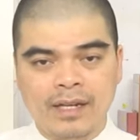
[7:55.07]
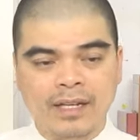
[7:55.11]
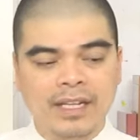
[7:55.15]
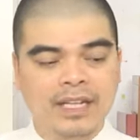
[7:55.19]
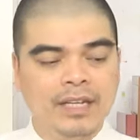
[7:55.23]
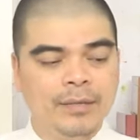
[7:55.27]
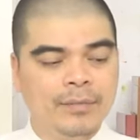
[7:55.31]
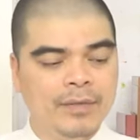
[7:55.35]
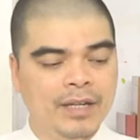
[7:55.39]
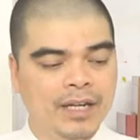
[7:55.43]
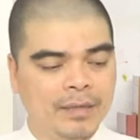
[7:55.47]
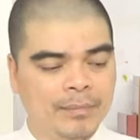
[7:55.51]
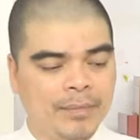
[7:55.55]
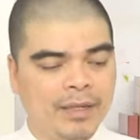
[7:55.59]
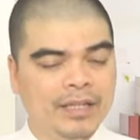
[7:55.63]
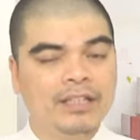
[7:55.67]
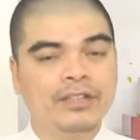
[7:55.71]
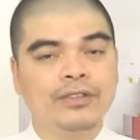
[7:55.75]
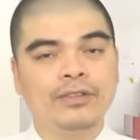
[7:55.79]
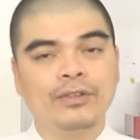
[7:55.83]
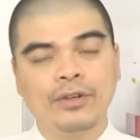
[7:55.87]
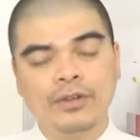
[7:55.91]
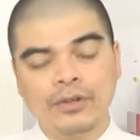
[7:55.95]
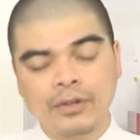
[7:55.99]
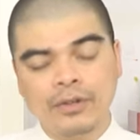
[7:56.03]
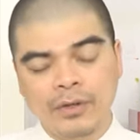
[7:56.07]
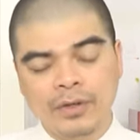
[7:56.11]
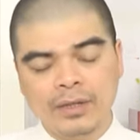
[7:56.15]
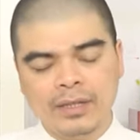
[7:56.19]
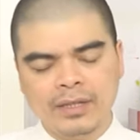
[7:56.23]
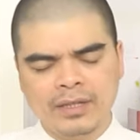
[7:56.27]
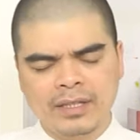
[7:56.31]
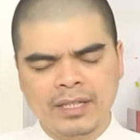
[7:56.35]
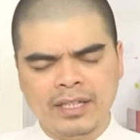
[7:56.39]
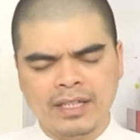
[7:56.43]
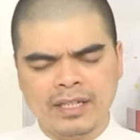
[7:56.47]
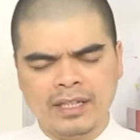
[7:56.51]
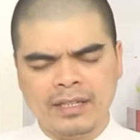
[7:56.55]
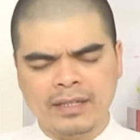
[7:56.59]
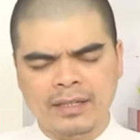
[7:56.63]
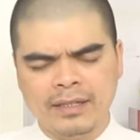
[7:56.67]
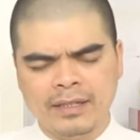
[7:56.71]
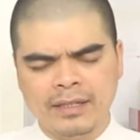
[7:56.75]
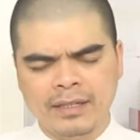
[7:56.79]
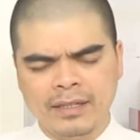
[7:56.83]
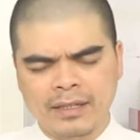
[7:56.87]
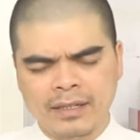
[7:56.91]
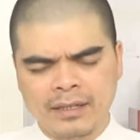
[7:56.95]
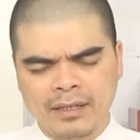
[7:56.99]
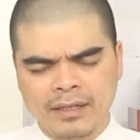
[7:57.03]
Khi mà bát hương có cốt thì
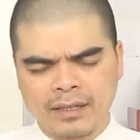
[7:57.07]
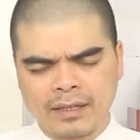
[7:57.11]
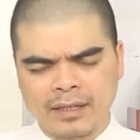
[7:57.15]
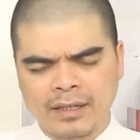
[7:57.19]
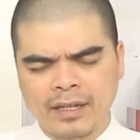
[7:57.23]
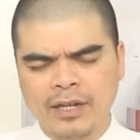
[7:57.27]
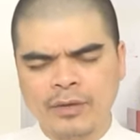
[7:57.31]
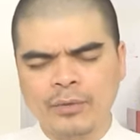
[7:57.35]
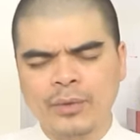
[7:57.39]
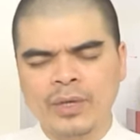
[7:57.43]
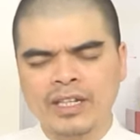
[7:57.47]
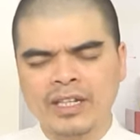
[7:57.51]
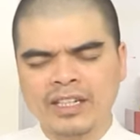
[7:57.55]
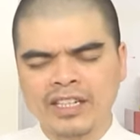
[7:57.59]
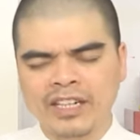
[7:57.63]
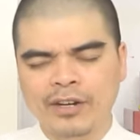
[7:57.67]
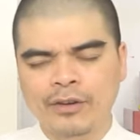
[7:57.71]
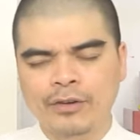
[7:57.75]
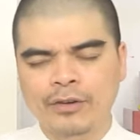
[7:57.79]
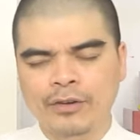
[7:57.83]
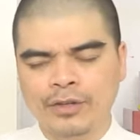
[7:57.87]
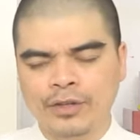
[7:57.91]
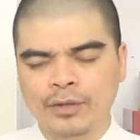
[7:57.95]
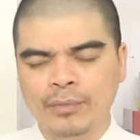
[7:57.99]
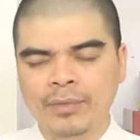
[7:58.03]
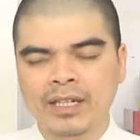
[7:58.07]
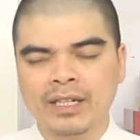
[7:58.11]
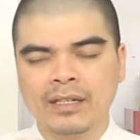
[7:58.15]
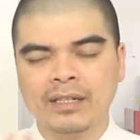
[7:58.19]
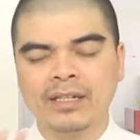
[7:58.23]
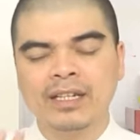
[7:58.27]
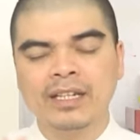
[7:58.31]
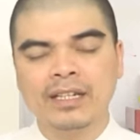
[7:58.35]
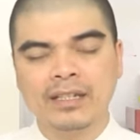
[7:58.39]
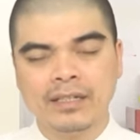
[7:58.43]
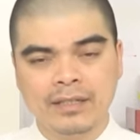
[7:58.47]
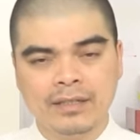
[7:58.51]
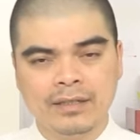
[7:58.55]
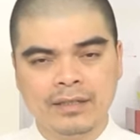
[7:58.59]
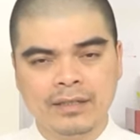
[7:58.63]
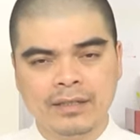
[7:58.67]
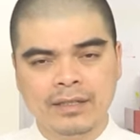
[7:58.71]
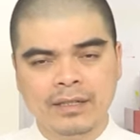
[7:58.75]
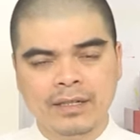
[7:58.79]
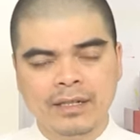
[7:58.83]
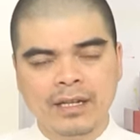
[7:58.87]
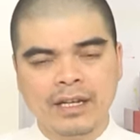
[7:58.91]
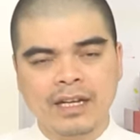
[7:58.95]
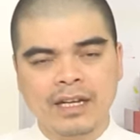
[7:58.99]
cái lời nguyện cầu nó mới được linh ứng.